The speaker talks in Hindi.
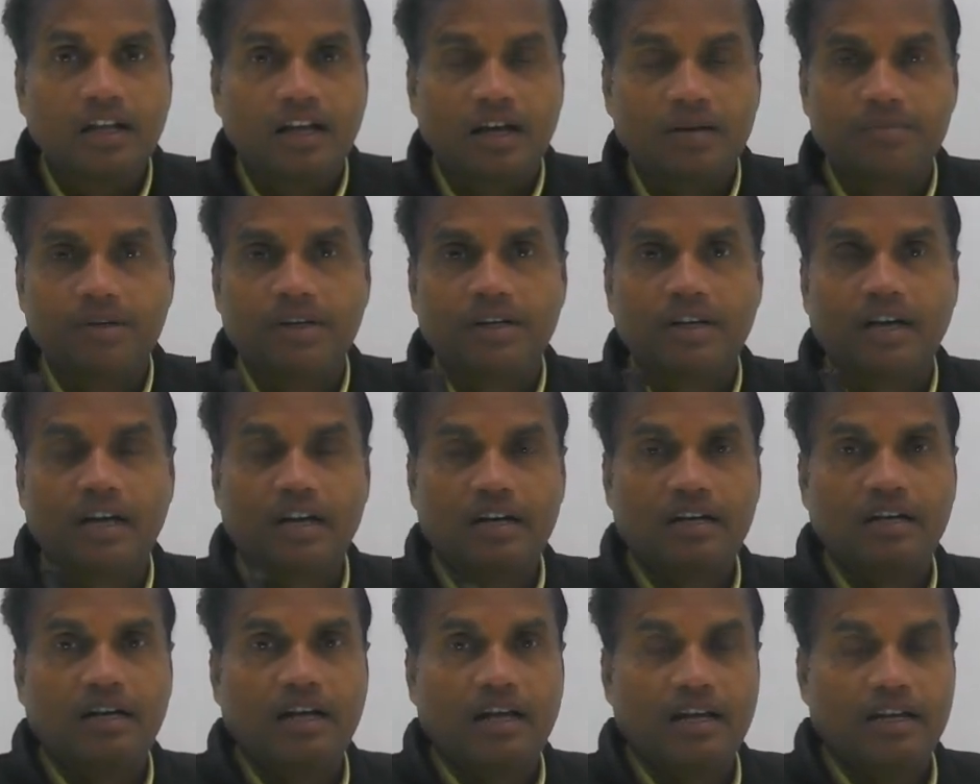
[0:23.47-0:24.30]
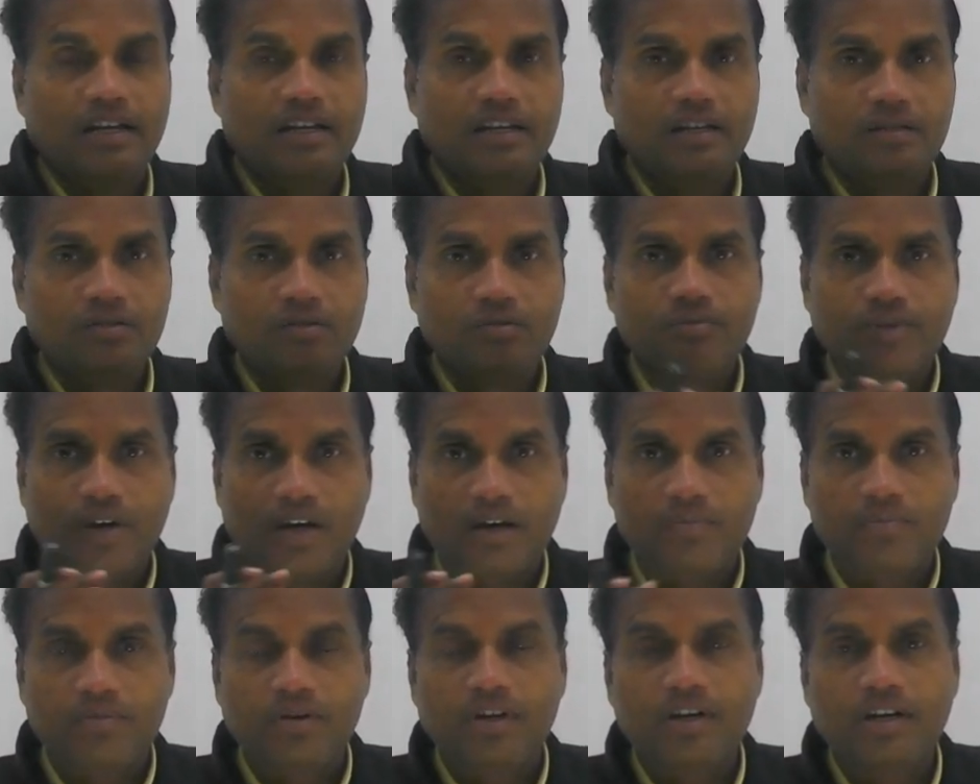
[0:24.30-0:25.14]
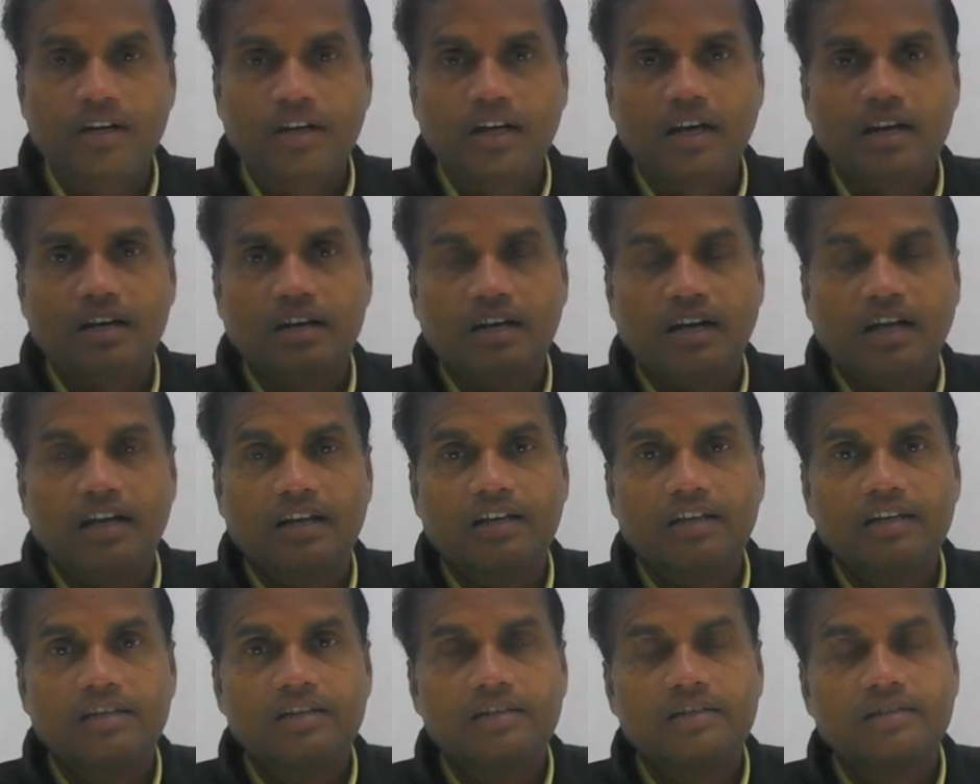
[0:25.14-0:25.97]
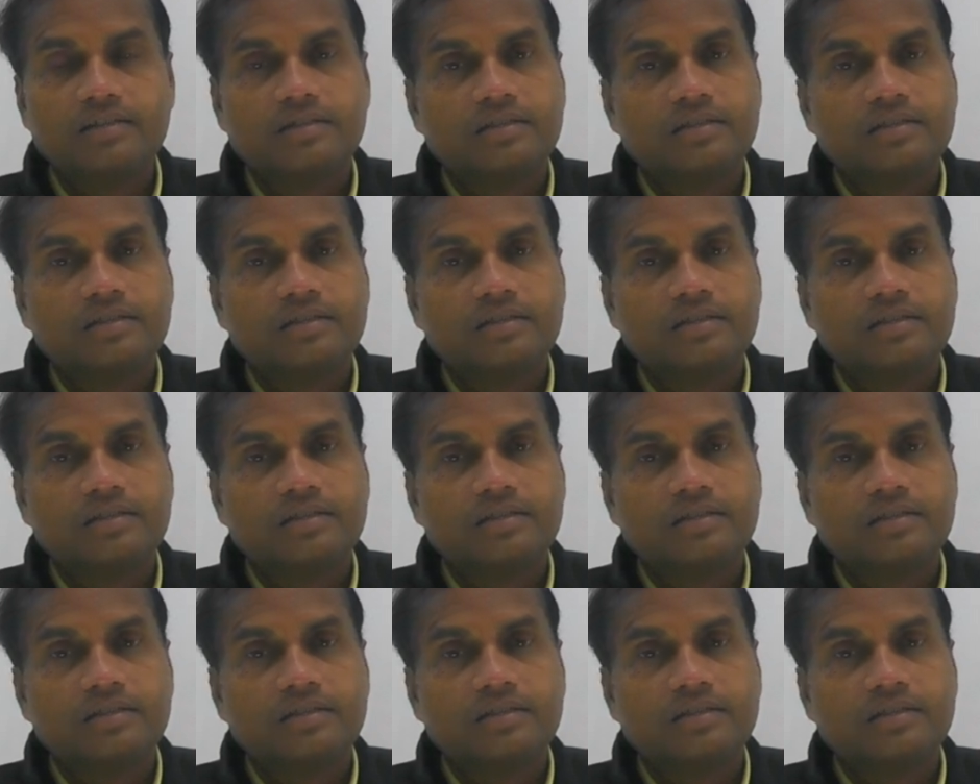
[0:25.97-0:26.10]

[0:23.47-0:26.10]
हम निकाल के लाएंगे दो फार्मूले निकाल के लाएंगे